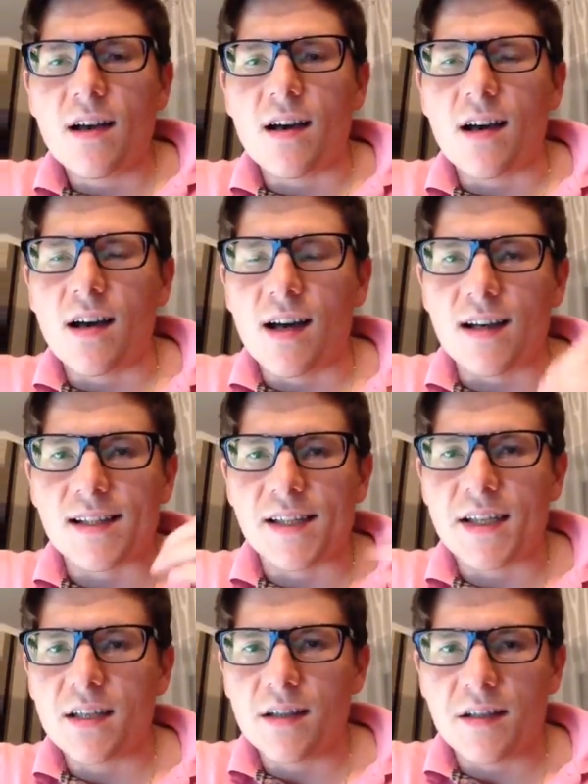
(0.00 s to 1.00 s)
Э,
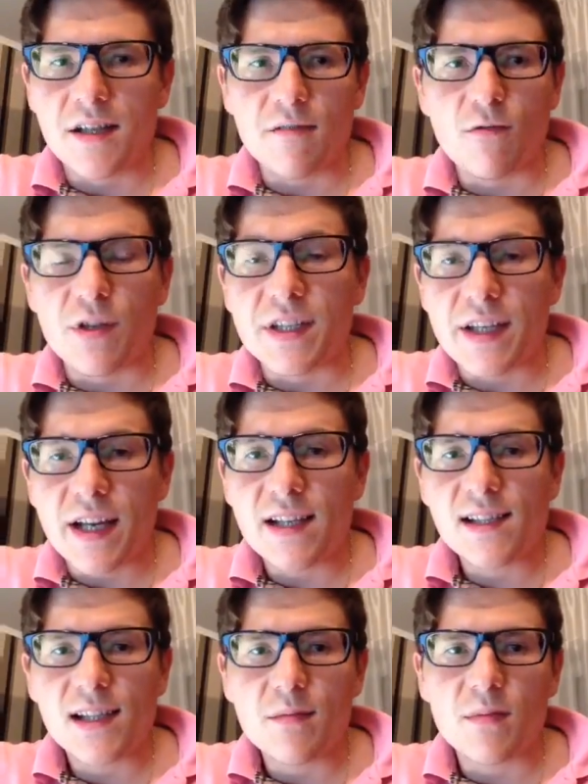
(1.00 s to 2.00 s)
сделать его
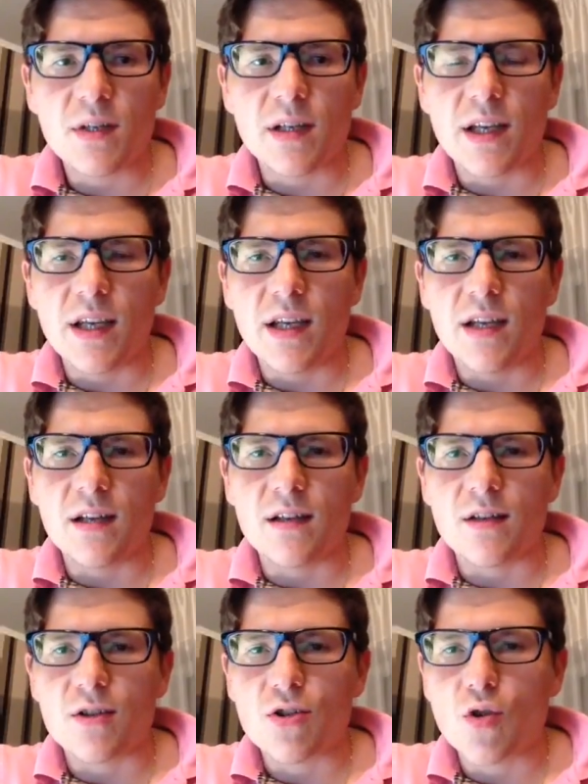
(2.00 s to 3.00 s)
интересным
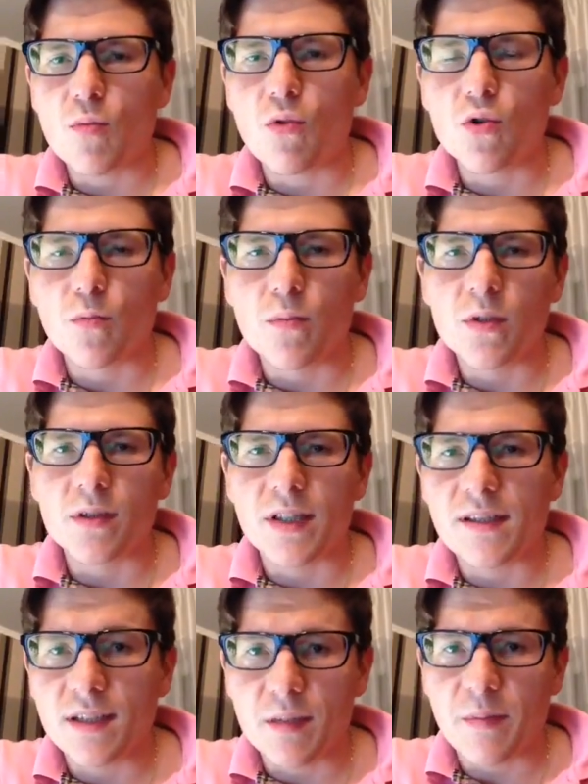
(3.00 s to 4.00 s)
и чтобы он был
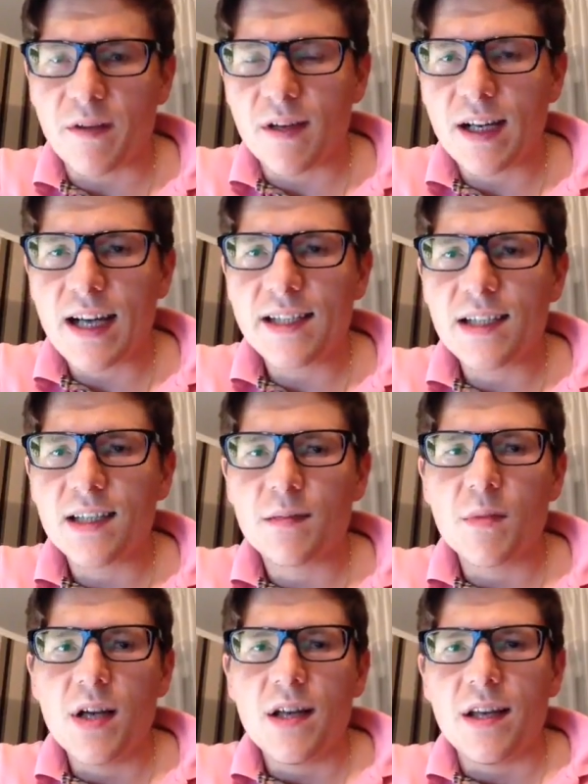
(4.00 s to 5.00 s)
действительно
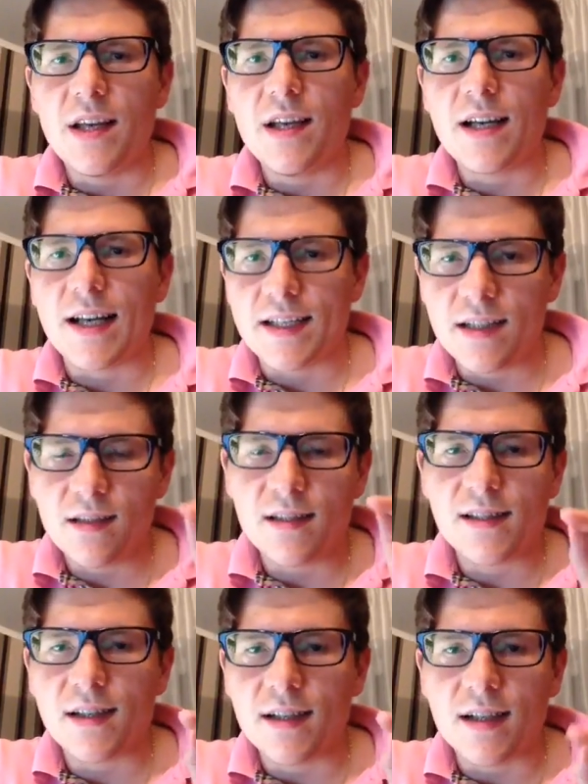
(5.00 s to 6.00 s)
привлекательным и
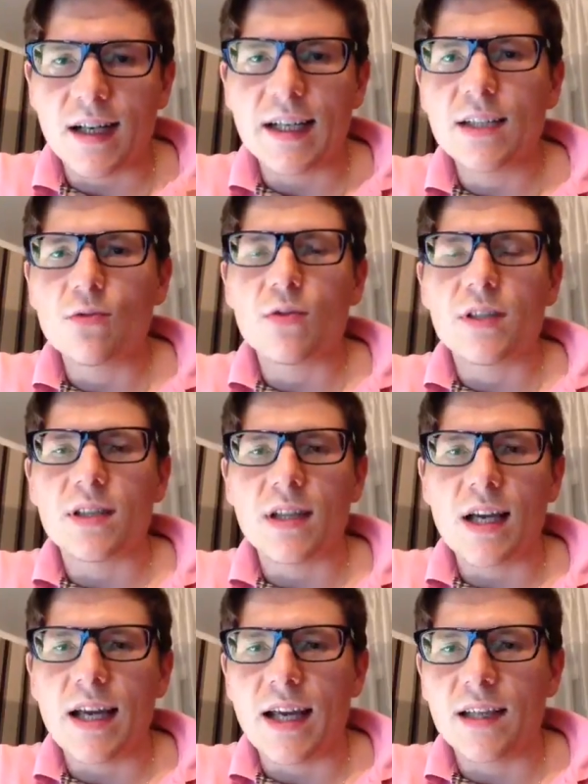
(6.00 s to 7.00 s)
хотелось э, кликнуть
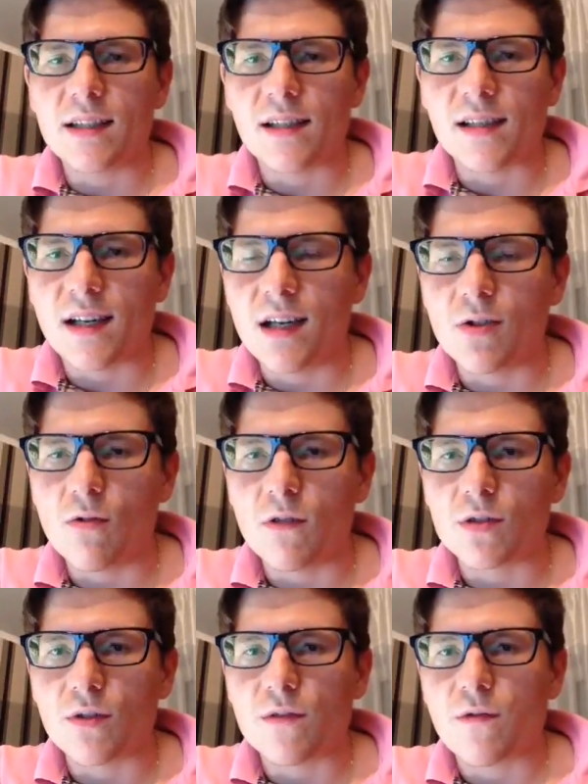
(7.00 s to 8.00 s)
на этот
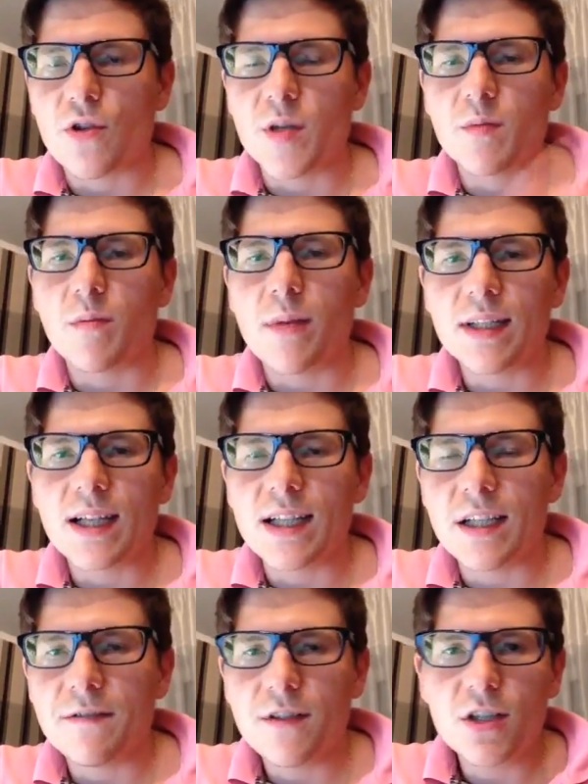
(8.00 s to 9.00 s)
заголовок. То есть вроде бы
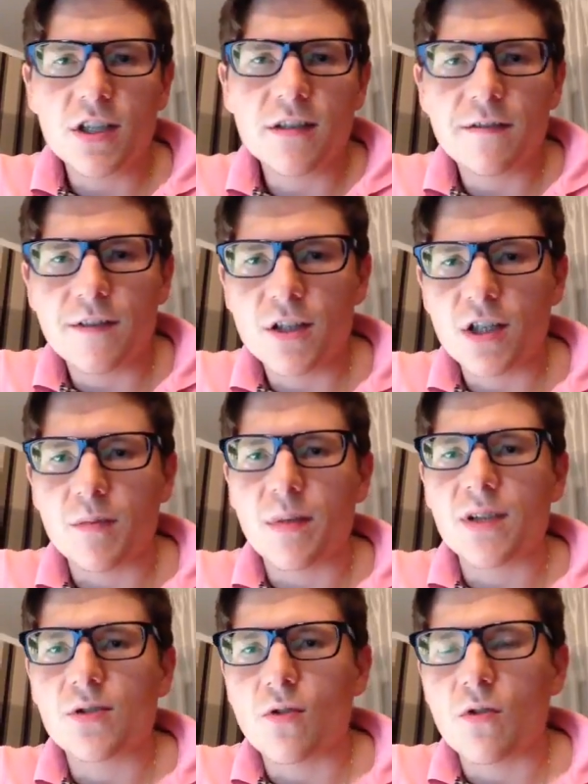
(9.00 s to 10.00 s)
банальная фишка, фишка
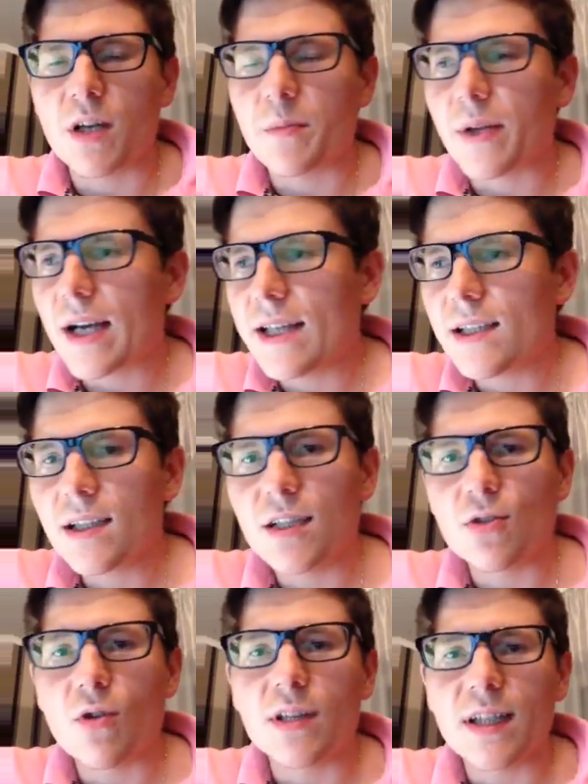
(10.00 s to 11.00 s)
простого копирайтинга,
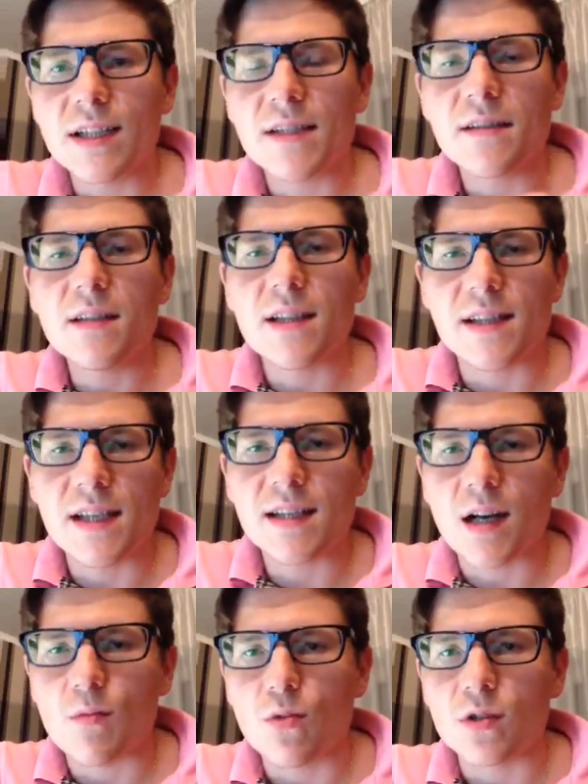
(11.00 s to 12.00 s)
но она действительно здесь
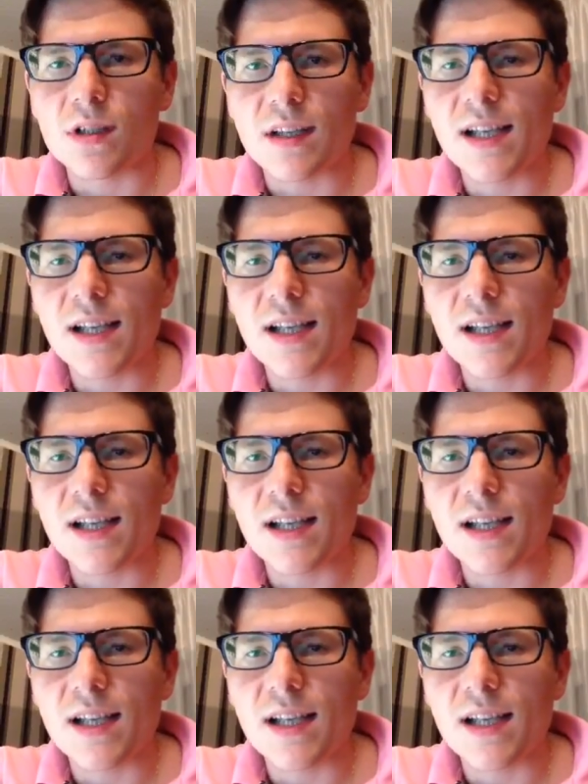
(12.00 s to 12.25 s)
работает.